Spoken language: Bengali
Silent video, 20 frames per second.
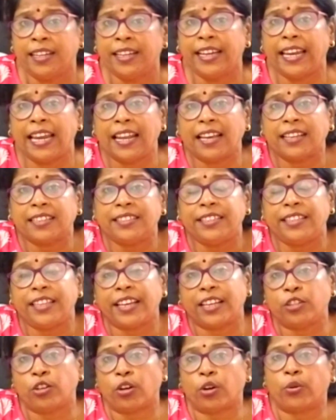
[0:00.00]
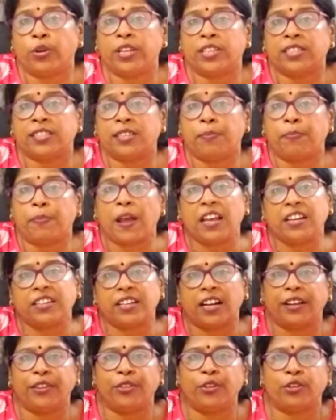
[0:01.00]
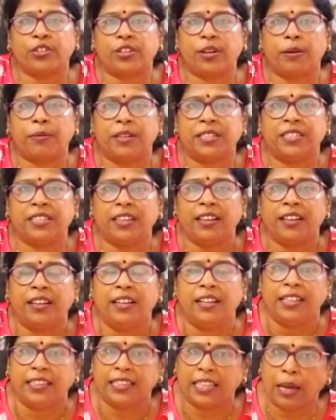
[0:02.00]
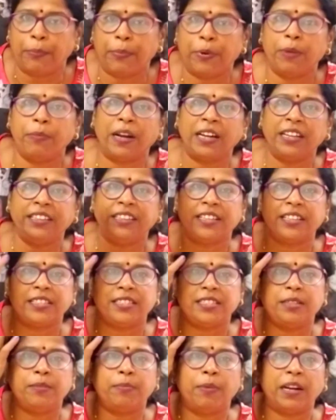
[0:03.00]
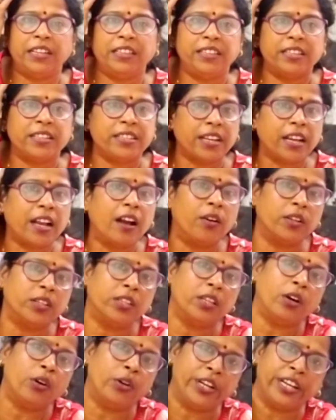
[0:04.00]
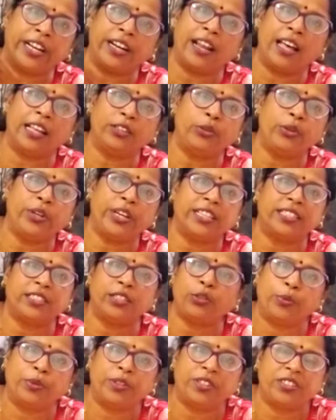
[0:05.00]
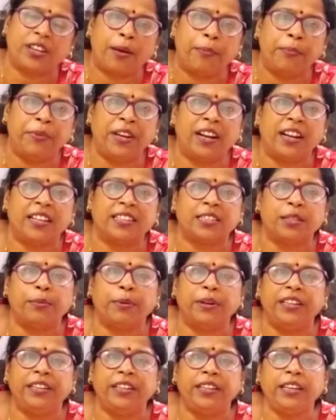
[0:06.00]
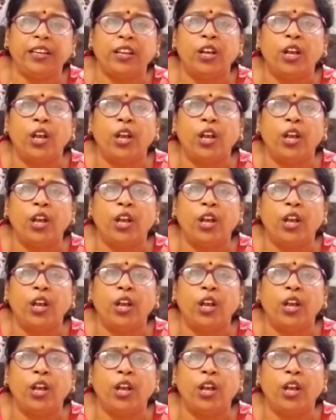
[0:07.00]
গ্যালাক্সি থেকে যখন এসছি প্রায় সাড়ে দশটা বাজে তারপরে বাড়িতে এসছি বাড়িতে এসে খাওয়া দাওয়া অনেক রাত হয়ে গেছে তোমাদের সামনে আর আসতে পারিনি